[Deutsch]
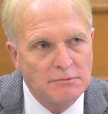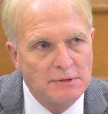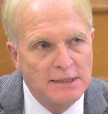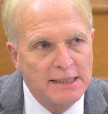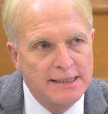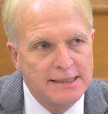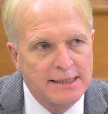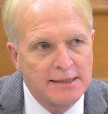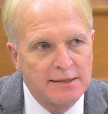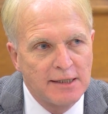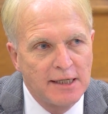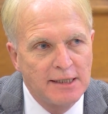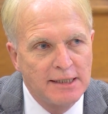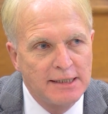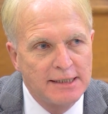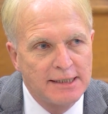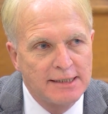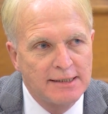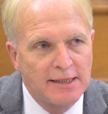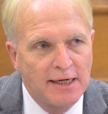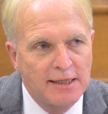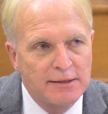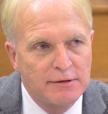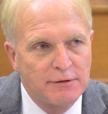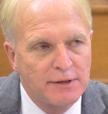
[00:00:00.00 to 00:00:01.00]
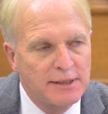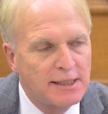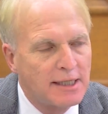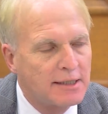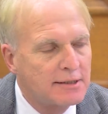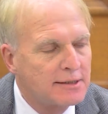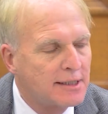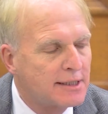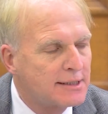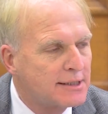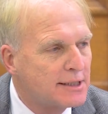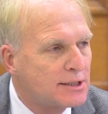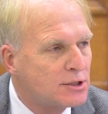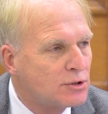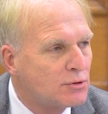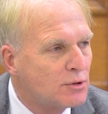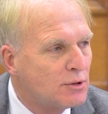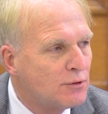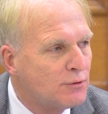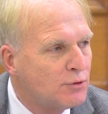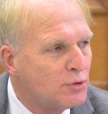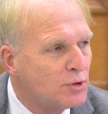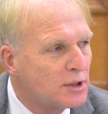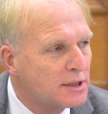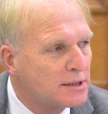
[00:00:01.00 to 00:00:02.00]
Dieser dringende Tatverdacht hat dazu
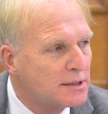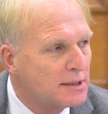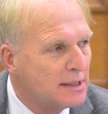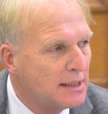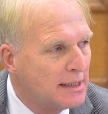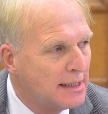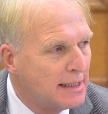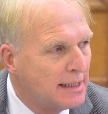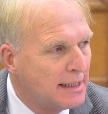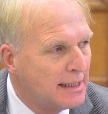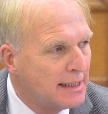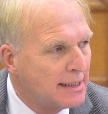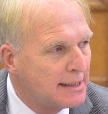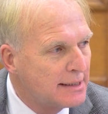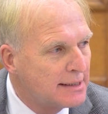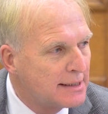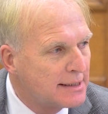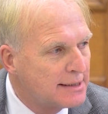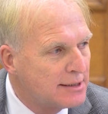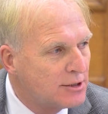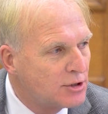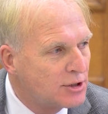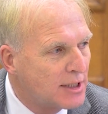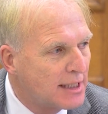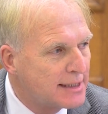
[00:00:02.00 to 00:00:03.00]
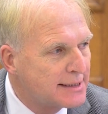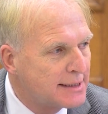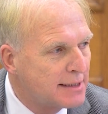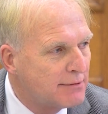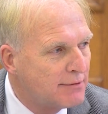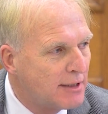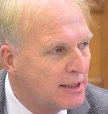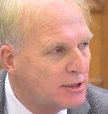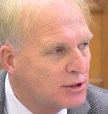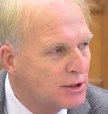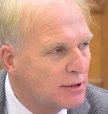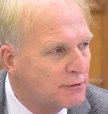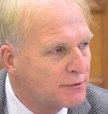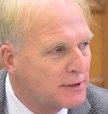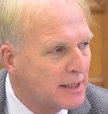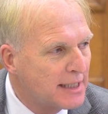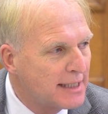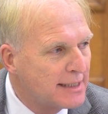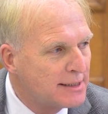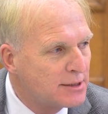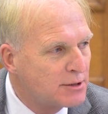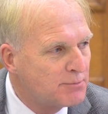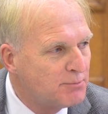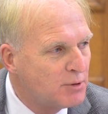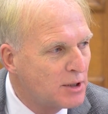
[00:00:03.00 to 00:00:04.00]
geführt, dass die Staatsanwaltschaft
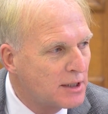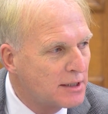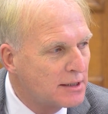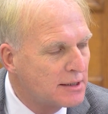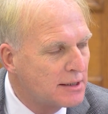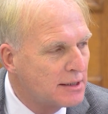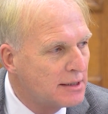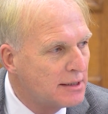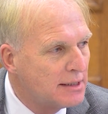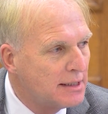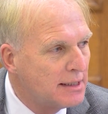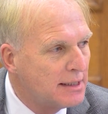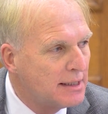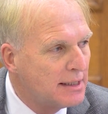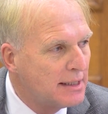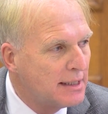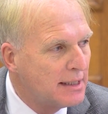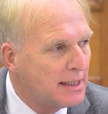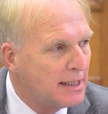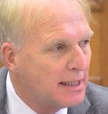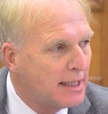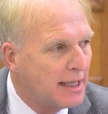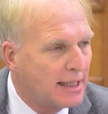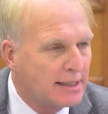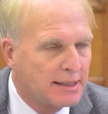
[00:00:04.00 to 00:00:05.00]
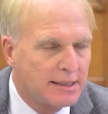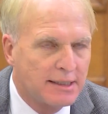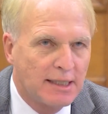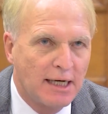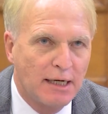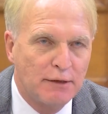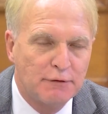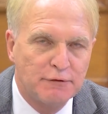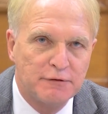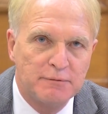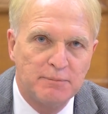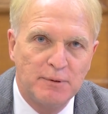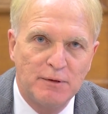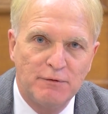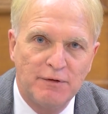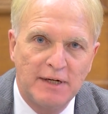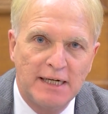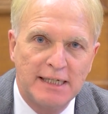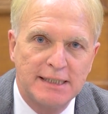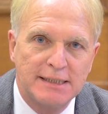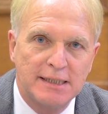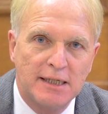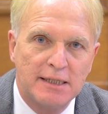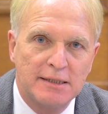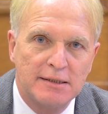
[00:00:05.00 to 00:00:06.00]
Regensburg einen
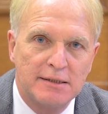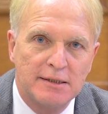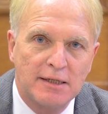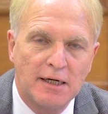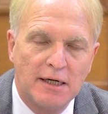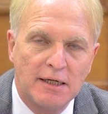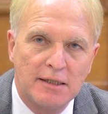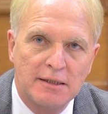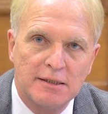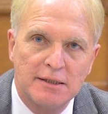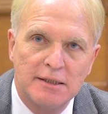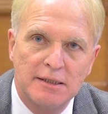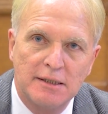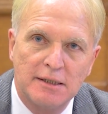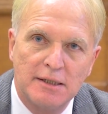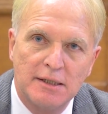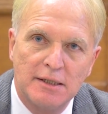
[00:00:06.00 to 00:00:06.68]
Haftbefehlsantrag